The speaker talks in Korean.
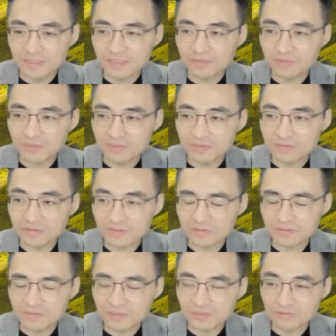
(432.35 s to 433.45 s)
아무튼
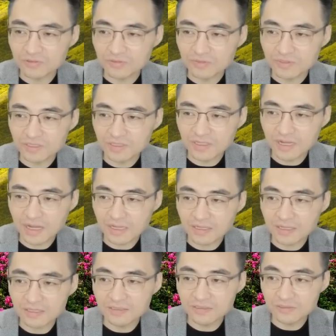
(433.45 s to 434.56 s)
기준금리 인하 안
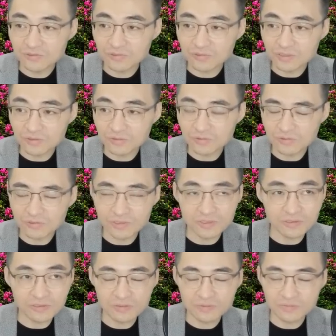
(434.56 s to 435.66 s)
하는 쪽이 좀 오히려